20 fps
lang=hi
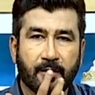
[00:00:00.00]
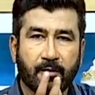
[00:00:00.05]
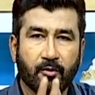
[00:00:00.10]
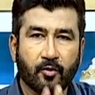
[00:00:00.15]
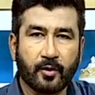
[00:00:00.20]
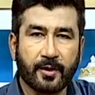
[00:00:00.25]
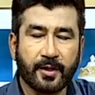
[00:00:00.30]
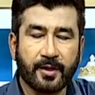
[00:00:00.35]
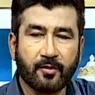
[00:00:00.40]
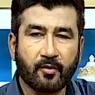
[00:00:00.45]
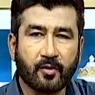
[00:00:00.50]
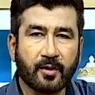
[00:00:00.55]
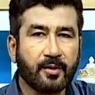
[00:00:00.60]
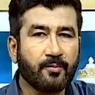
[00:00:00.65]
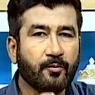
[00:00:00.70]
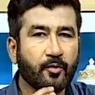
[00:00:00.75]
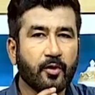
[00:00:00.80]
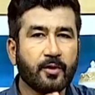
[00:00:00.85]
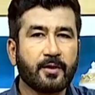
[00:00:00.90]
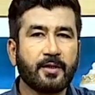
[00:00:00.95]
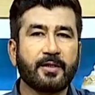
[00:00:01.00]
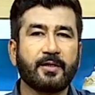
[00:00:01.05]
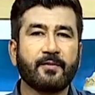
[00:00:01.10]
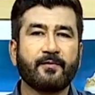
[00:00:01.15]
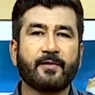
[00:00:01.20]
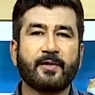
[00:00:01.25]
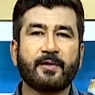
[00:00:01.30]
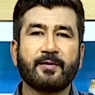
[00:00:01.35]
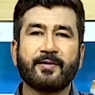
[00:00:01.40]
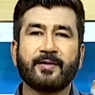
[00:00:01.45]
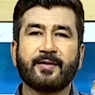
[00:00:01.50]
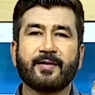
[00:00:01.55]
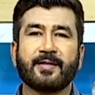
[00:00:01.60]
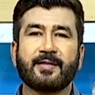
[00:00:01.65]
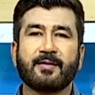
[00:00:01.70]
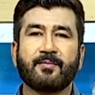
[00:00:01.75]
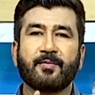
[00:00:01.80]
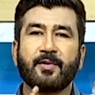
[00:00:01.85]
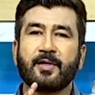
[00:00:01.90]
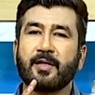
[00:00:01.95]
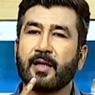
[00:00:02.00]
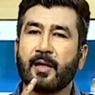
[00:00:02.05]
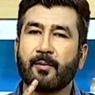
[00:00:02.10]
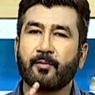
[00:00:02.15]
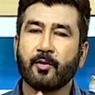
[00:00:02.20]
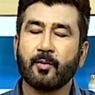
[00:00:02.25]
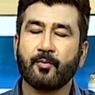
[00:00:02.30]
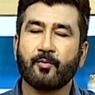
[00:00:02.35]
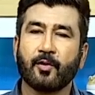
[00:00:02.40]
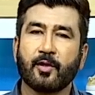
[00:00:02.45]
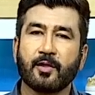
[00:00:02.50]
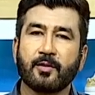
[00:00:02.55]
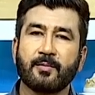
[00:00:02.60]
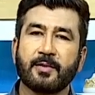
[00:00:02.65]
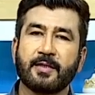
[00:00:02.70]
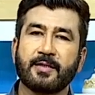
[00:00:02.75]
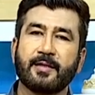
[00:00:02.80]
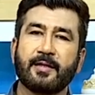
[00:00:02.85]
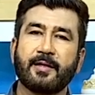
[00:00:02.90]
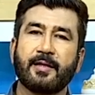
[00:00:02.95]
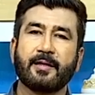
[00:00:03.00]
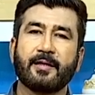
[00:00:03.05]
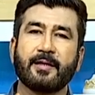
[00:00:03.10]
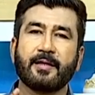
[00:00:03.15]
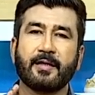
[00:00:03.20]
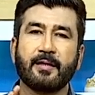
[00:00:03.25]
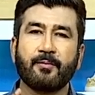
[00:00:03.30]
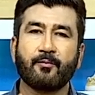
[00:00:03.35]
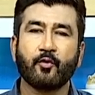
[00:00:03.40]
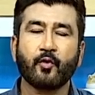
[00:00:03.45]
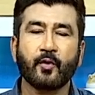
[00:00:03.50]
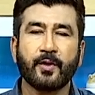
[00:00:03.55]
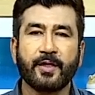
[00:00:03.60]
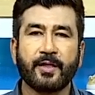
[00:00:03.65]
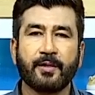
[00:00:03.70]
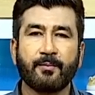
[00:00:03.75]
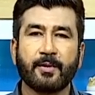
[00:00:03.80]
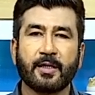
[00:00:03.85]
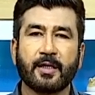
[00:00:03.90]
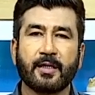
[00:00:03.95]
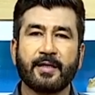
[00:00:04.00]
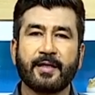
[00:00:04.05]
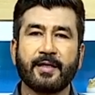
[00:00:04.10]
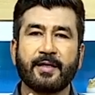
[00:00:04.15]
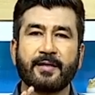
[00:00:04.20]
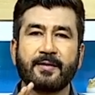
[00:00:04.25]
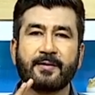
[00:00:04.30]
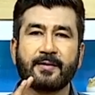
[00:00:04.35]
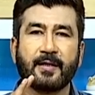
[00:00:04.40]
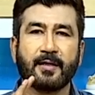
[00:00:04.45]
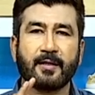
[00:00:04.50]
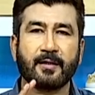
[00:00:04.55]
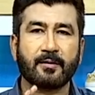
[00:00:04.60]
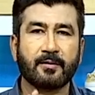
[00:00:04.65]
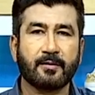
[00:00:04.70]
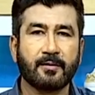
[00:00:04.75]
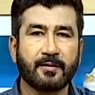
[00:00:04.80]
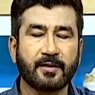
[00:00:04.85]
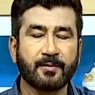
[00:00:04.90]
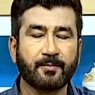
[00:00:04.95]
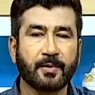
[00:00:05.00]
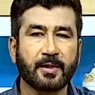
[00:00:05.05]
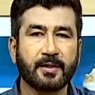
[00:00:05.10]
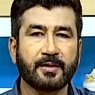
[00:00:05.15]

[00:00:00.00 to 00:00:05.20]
कोटिंग होगी बहुत ही डिफरेंट सी रेसिपी आपको बहुत मज़े की लगेगी पूरी पराठे के साथ